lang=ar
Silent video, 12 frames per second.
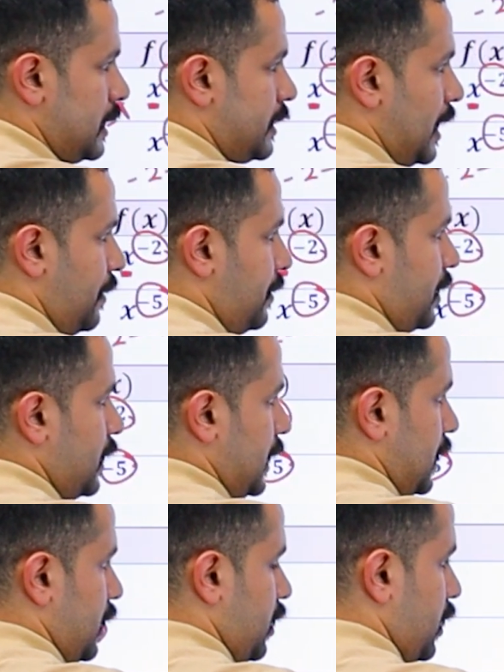السالب
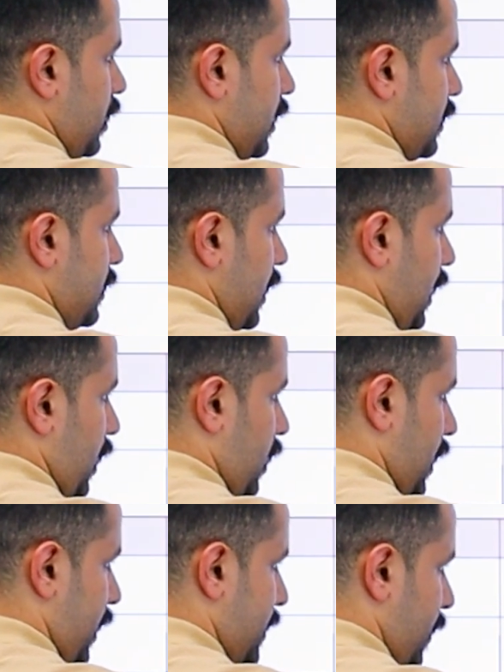2
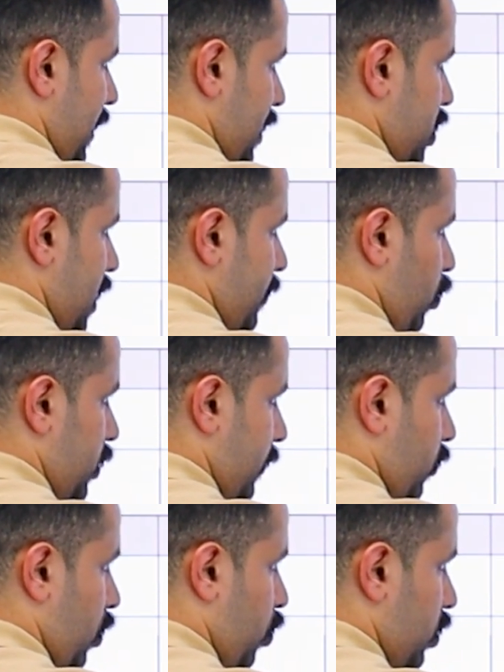نزلها السالب اللي على الجانب حطها
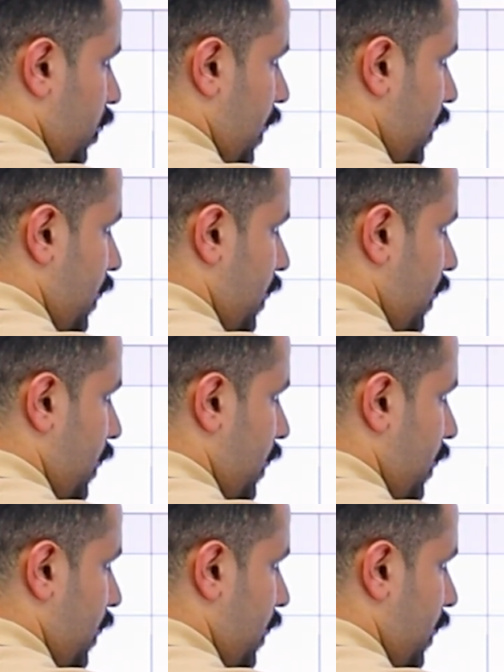فوق حط